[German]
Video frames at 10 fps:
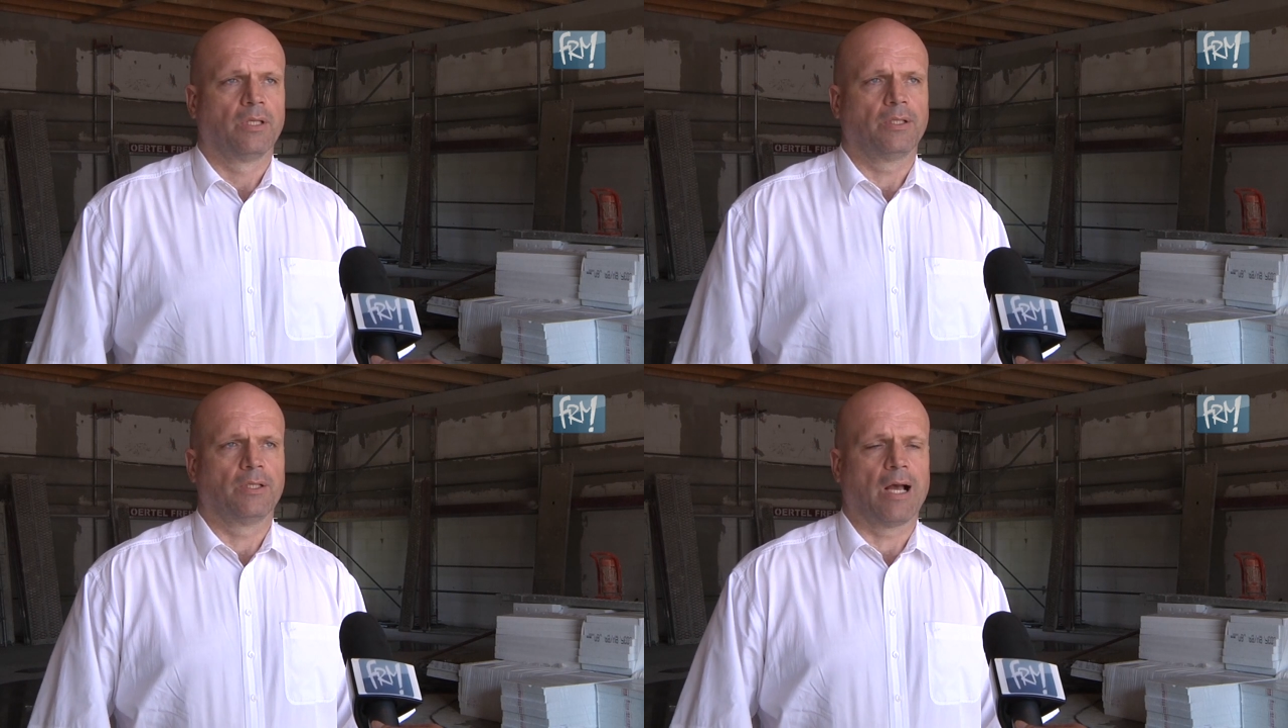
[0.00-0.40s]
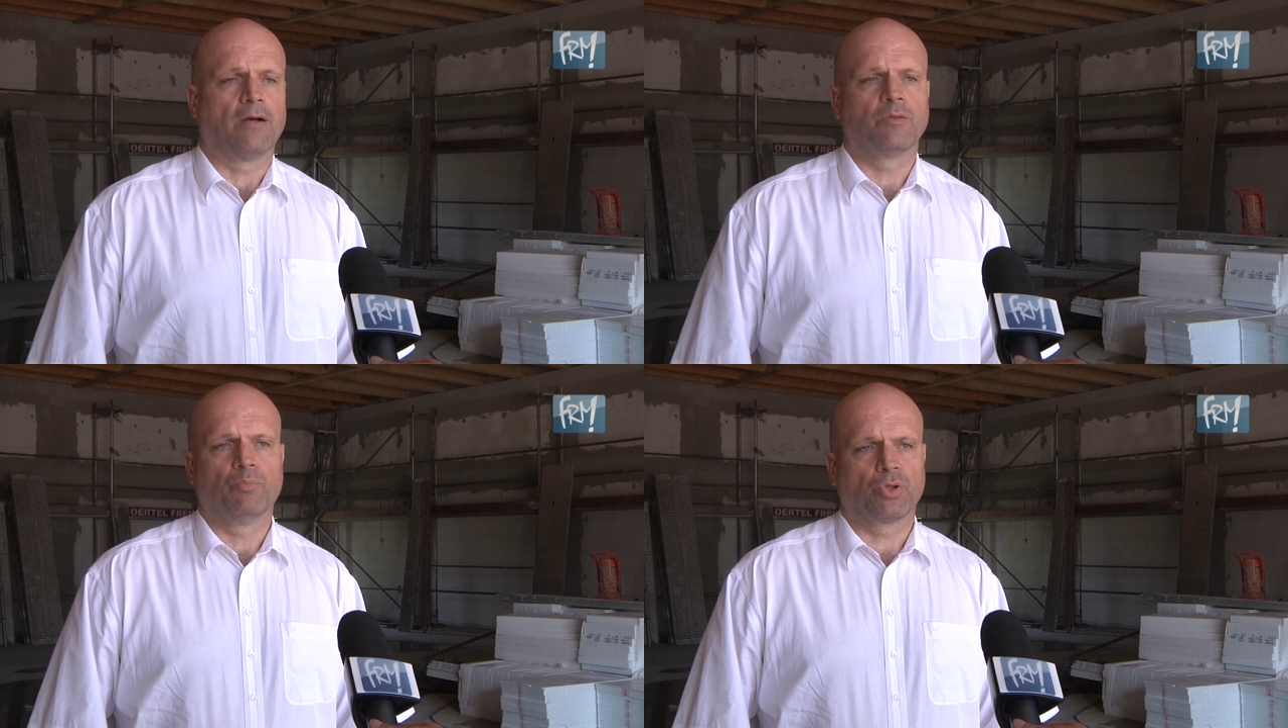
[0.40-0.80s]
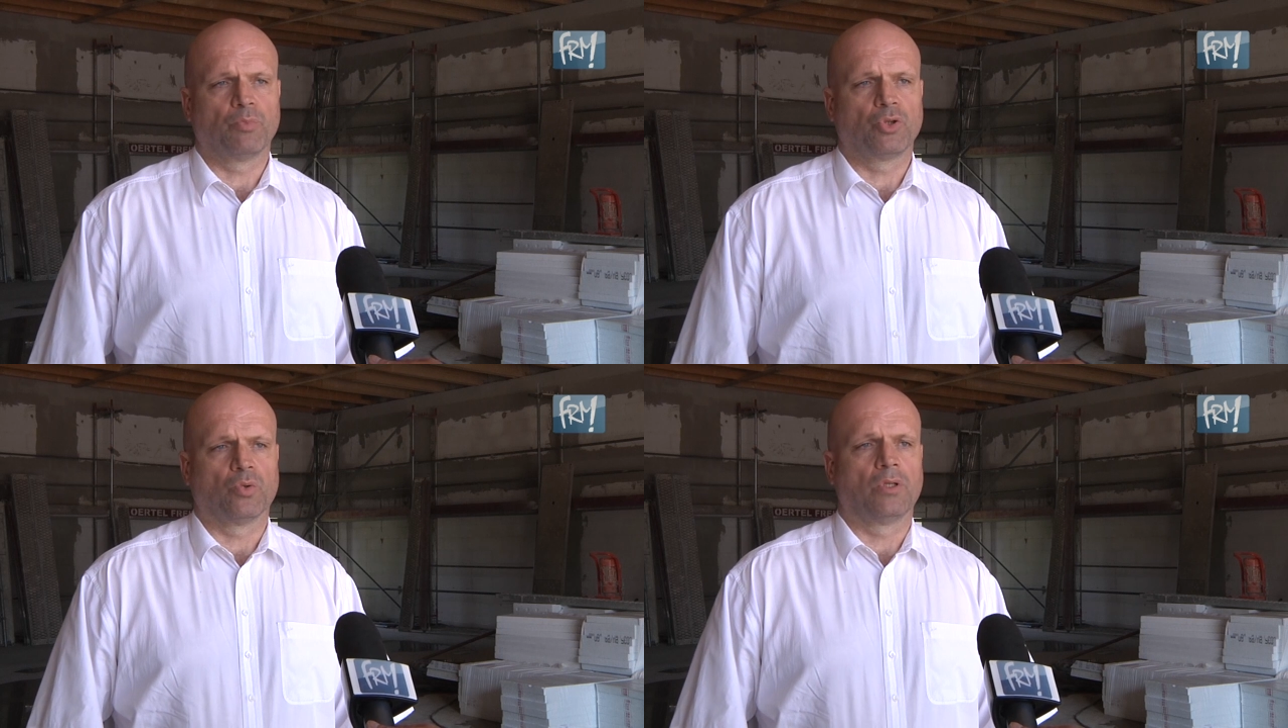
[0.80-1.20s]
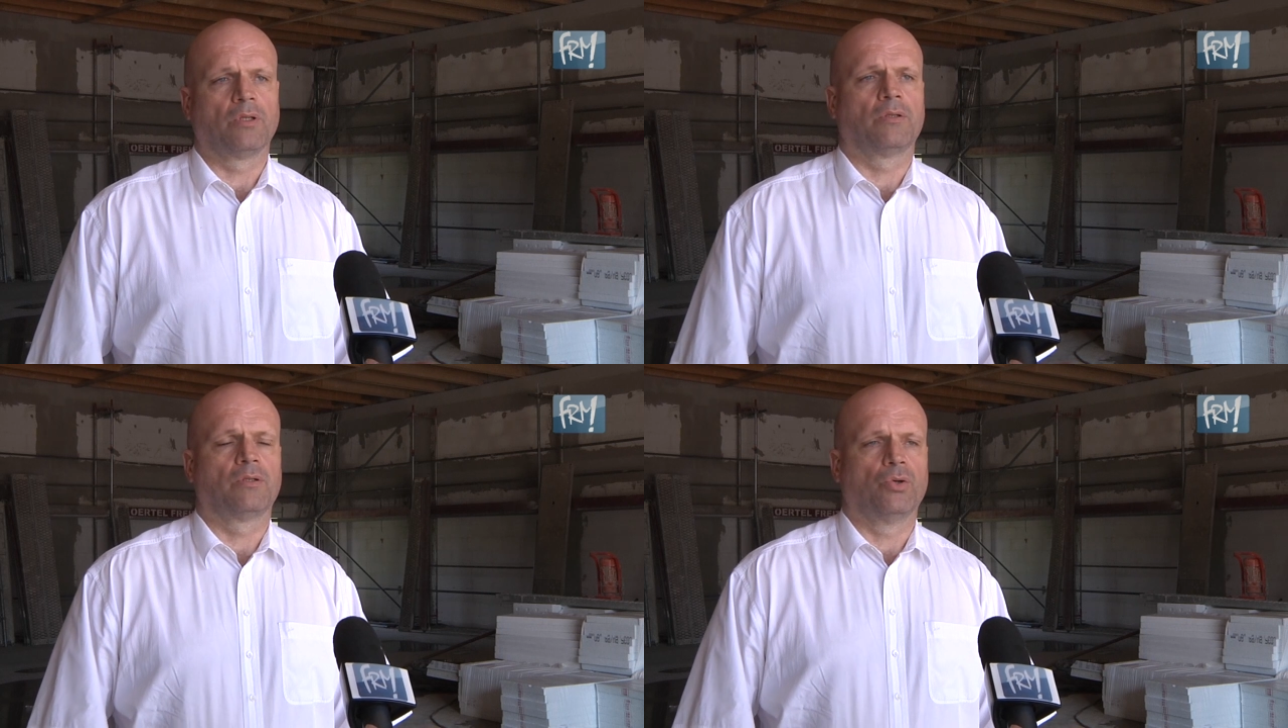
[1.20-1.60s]
äh,
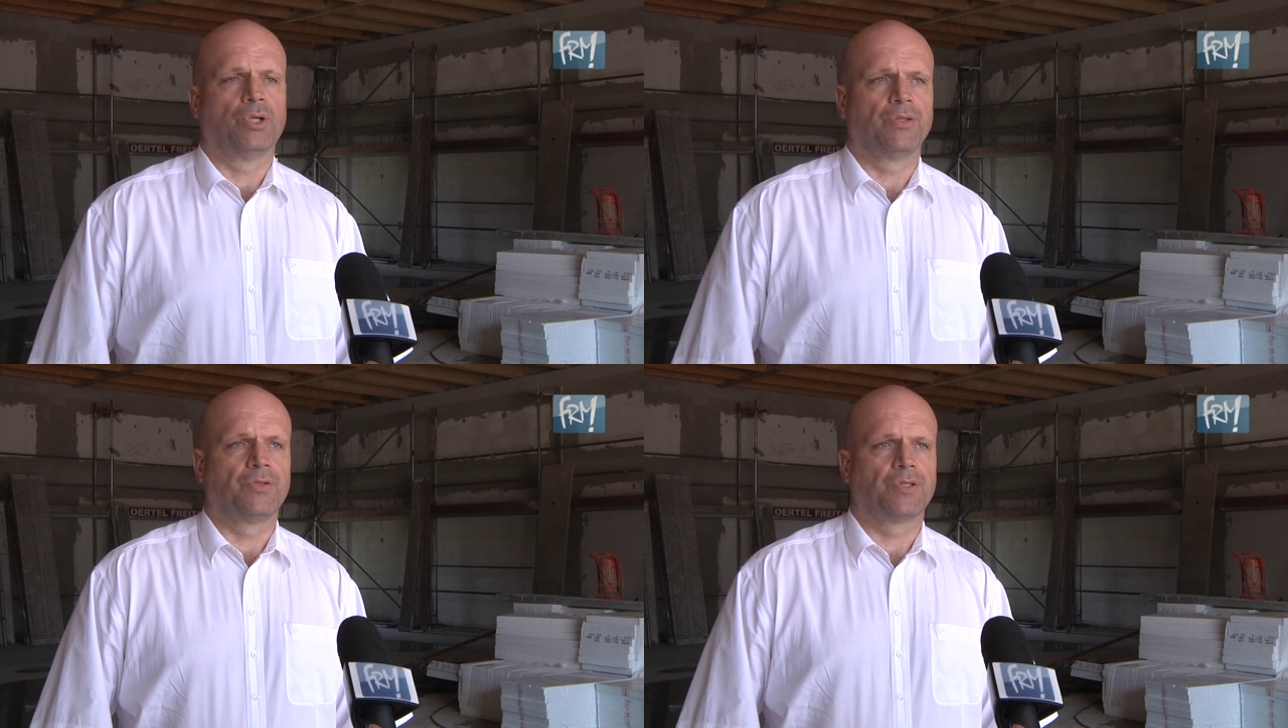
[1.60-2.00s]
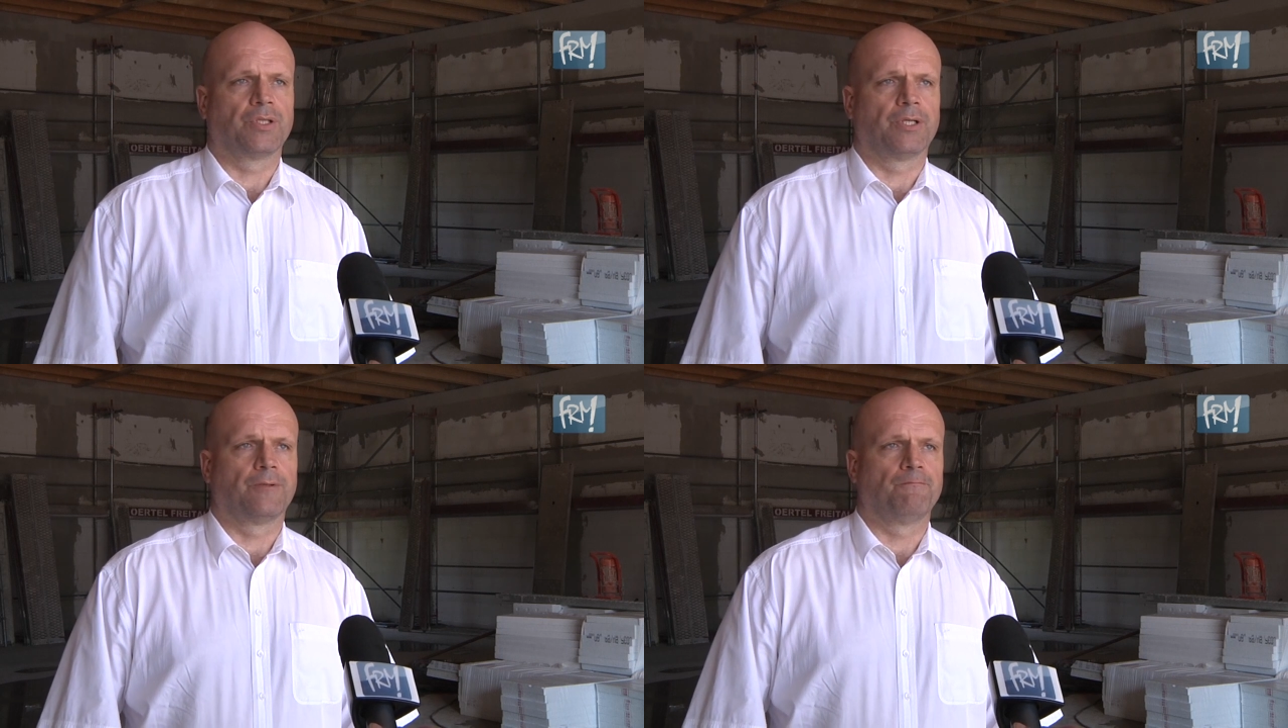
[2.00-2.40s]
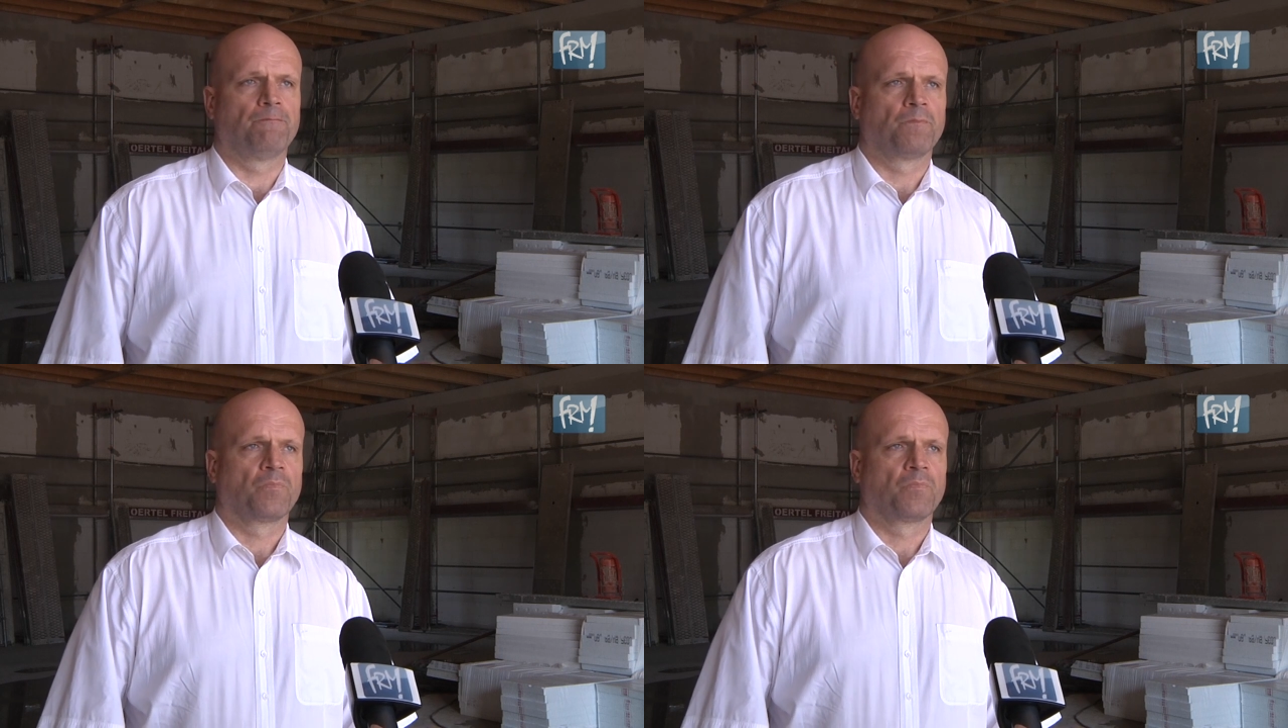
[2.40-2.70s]
Außenbordmotor und ähm,